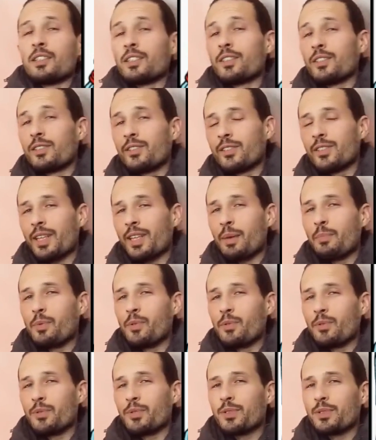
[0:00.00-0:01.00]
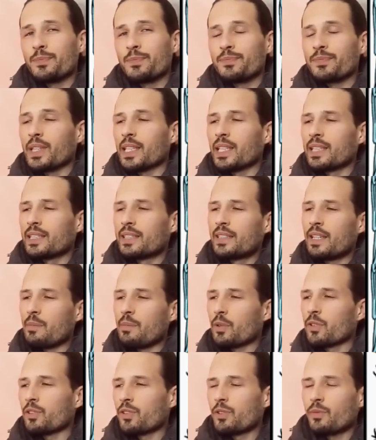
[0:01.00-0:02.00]
ce serait plus
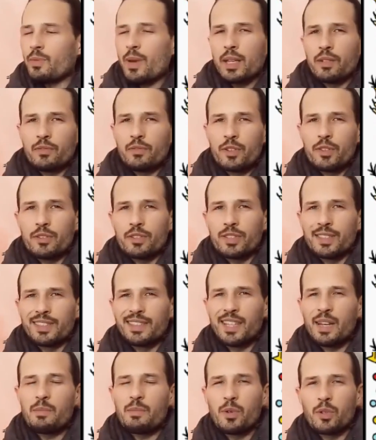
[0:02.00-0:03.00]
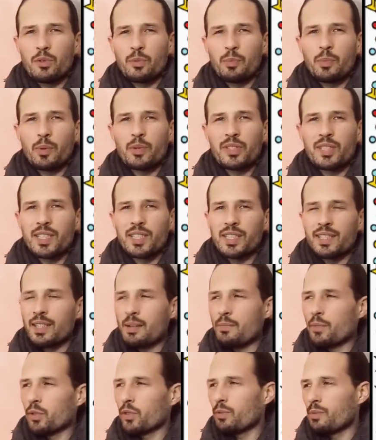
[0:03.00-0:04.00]
tellement de smartphones, tellement de pensées,
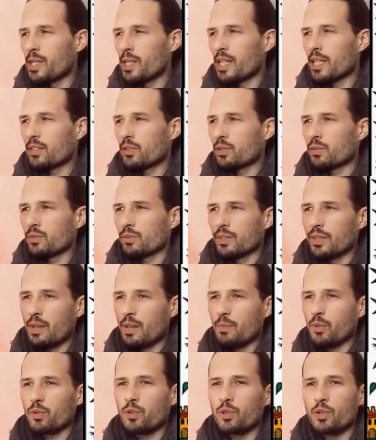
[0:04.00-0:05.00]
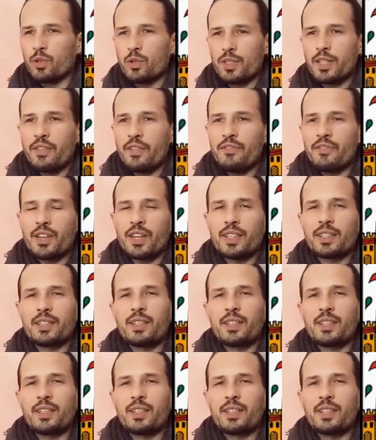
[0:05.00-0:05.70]
tellement d'obligations, tellement de choses à faire,